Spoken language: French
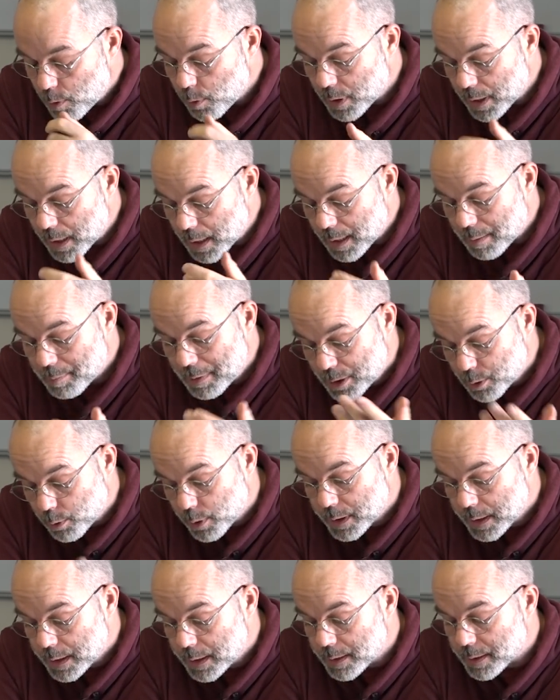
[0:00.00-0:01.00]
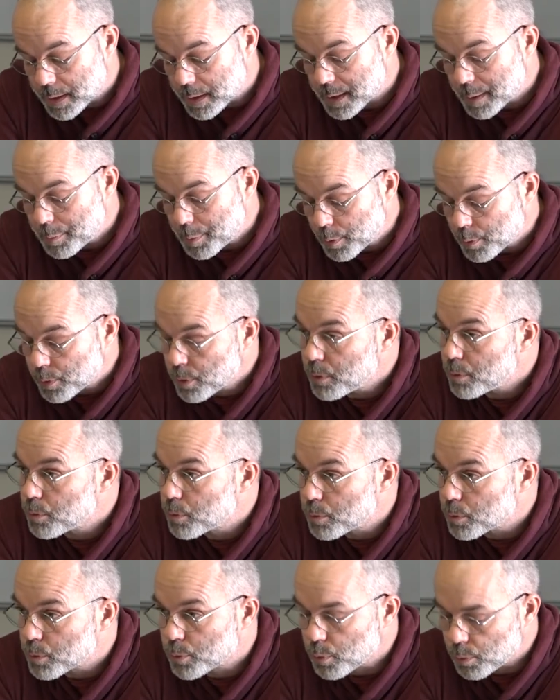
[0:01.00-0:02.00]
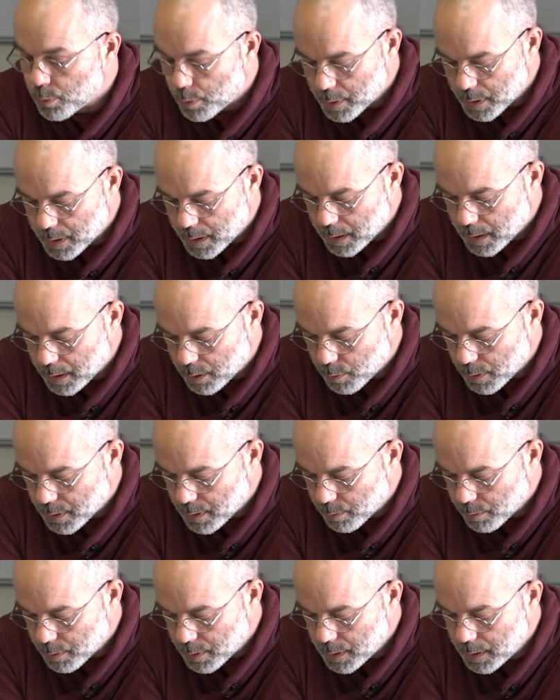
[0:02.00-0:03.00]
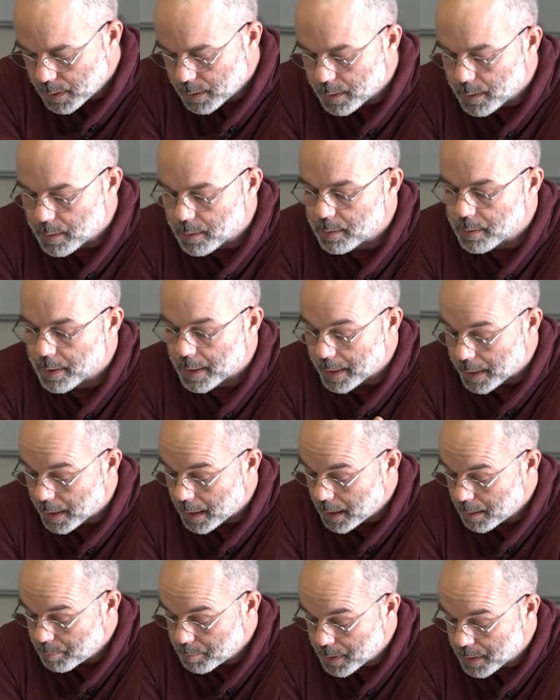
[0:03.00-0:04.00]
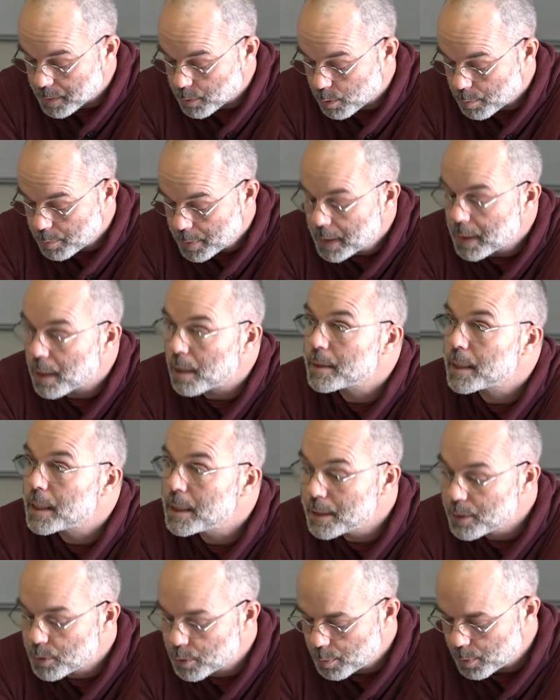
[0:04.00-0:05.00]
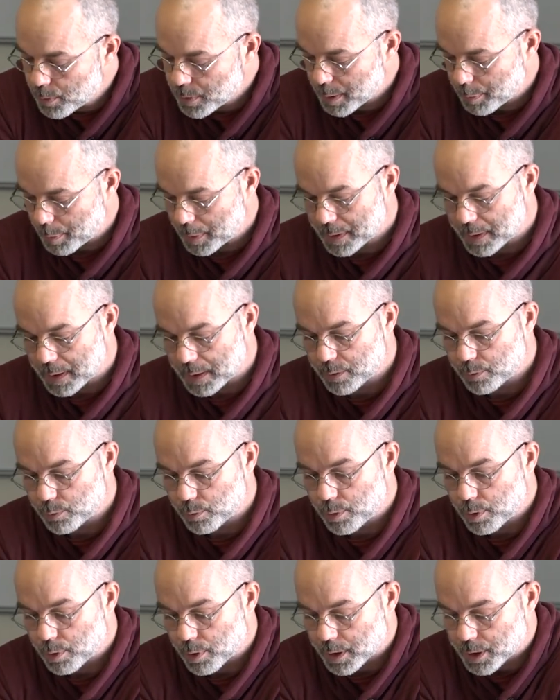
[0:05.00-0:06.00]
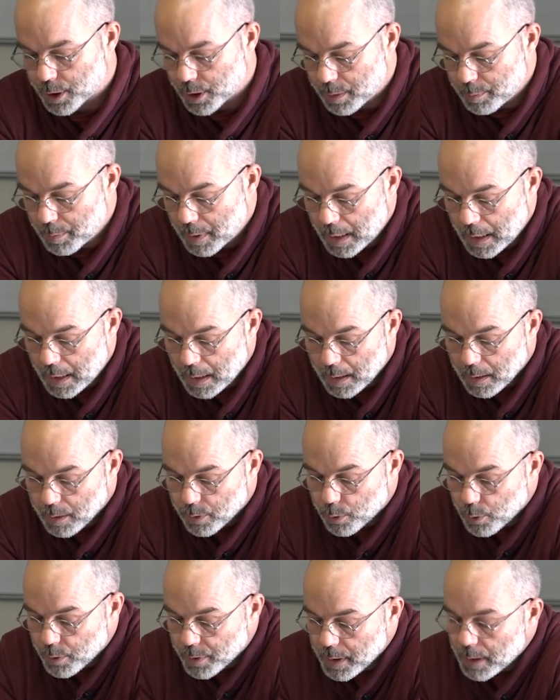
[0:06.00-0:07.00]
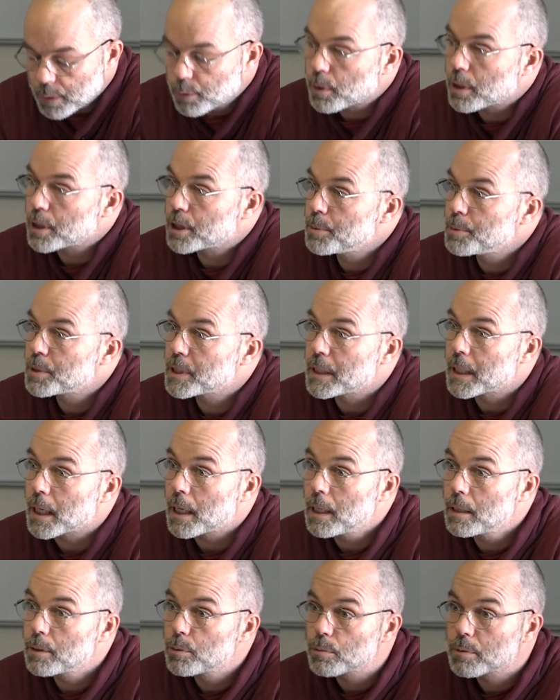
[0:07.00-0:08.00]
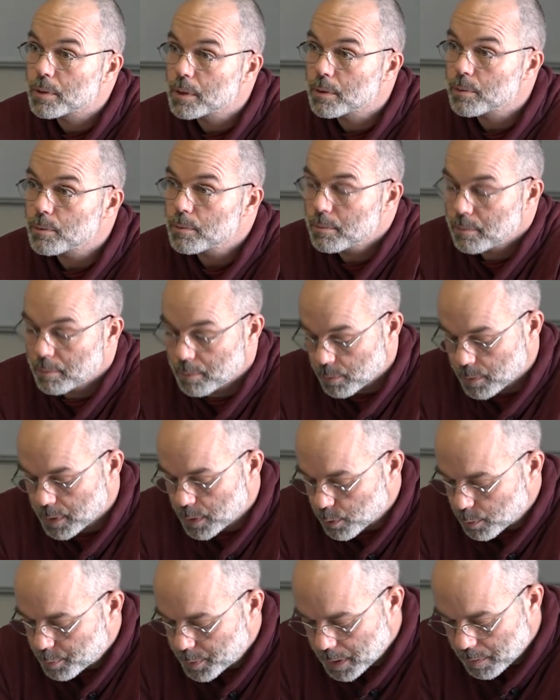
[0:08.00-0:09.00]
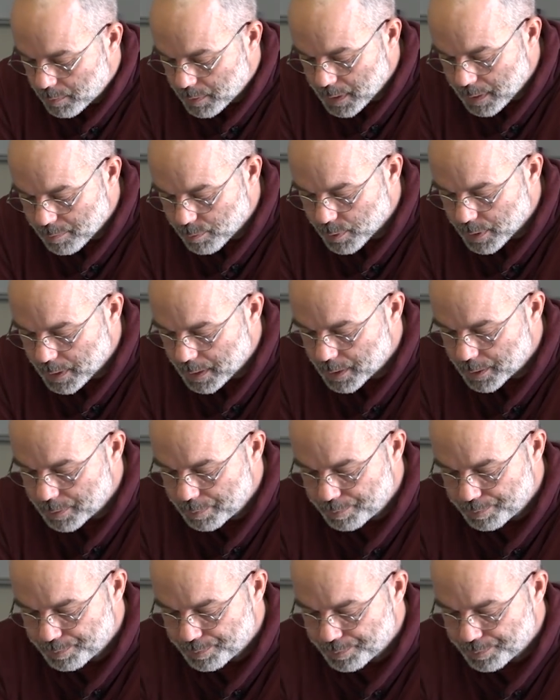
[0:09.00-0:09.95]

Or, la, majorité des indépendants, au tournant des années 70, euh, réclament désormais un alignement des prestations de leur régime sur celles du régime général dont ils, observent les avantages.